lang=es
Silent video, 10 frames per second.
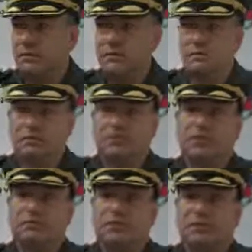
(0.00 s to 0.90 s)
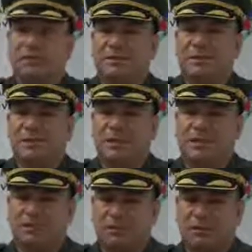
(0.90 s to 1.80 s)
con nuestro personal
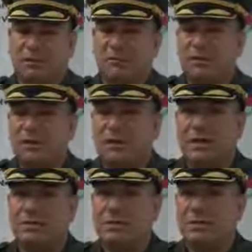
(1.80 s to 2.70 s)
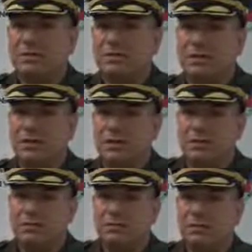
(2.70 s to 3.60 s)
especializado, Escuadrón Móvil de Carabineros,
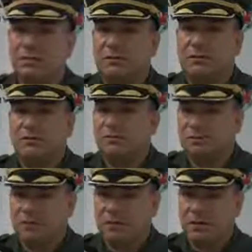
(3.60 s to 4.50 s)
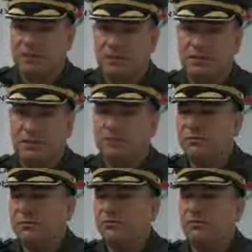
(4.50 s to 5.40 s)
igualmente un refuerzo a esta unidad policial,
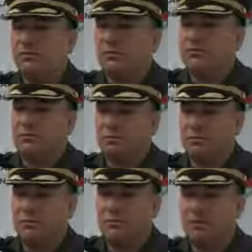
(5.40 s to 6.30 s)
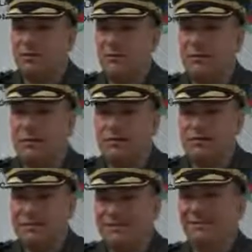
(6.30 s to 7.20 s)
por ningún motivo se nos ha pasado por la
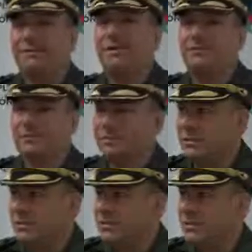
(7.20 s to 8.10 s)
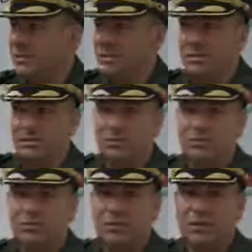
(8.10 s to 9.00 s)
cabeza levantar la policía de allí, todo
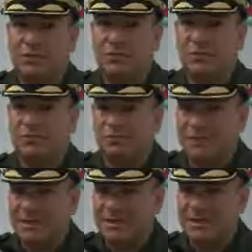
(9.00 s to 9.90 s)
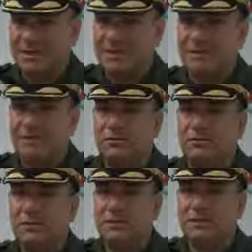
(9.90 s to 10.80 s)
lo contrario, reforzar, seguir
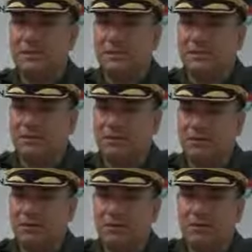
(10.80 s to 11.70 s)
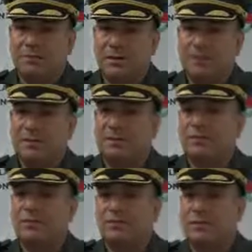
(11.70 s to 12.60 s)
haciendo presencia del Estado, presencia de
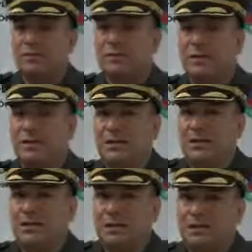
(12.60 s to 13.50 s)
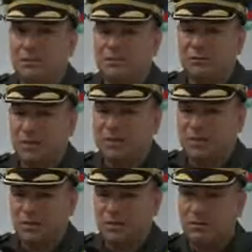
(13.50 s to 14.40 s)
la Policía Nacional en este lugar, un
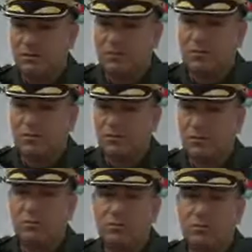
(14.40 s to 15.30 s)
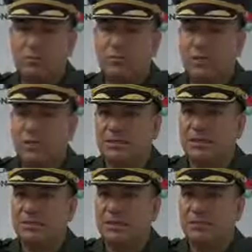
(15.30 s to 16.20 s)
trabajo conjunto con la comunidad,
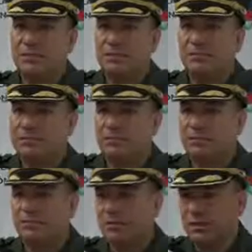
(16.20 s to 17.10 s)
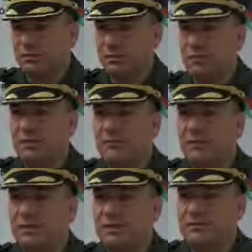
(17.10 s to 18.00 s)
solidarizarnos también porque resultaron
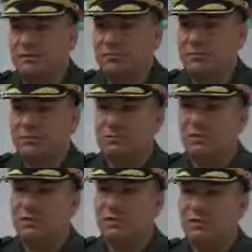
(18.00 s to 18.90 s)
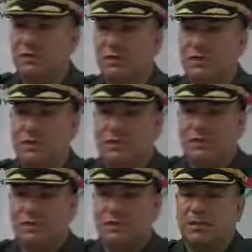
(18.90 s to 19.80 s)
afectados en algunas sus residencias
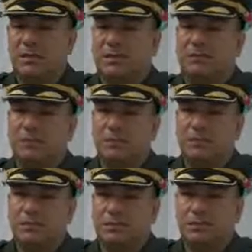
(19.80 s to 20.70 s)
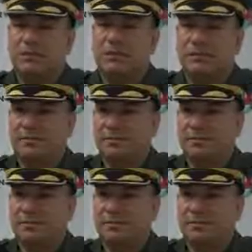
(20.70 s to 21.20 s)
en este atentado terrorista de las FARC.